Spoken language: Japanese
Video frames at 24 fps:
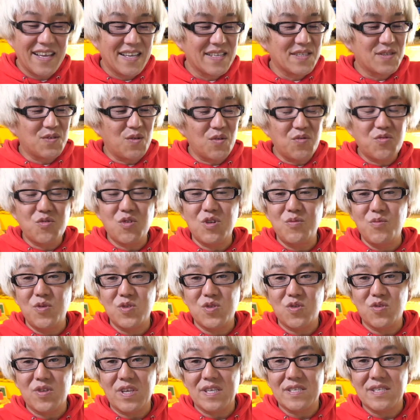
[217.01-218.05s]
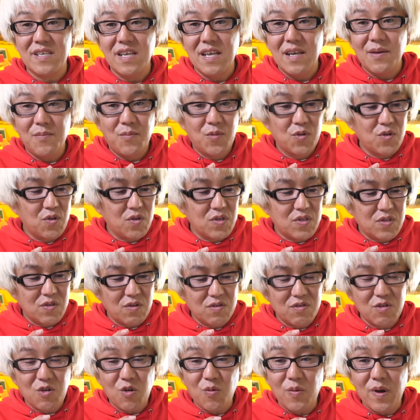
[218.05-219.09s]
スロットルもそうです。ものすご
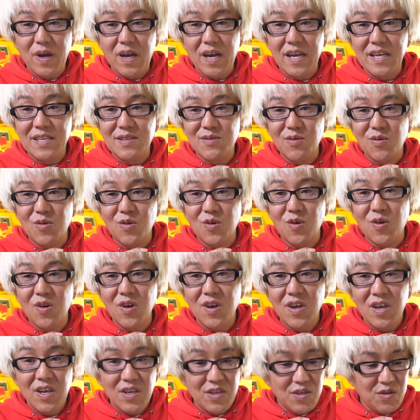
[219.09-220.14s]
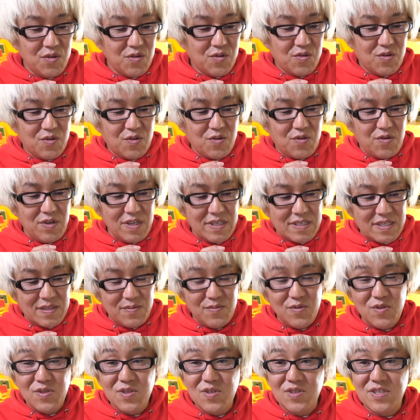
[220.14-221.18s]
く細かいところ、ゆっくり
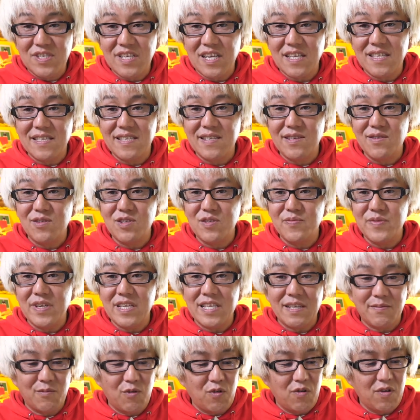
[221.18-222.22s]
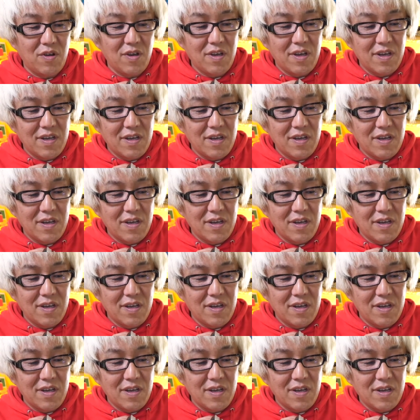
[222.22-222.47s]
スムーズにやっているように見えても、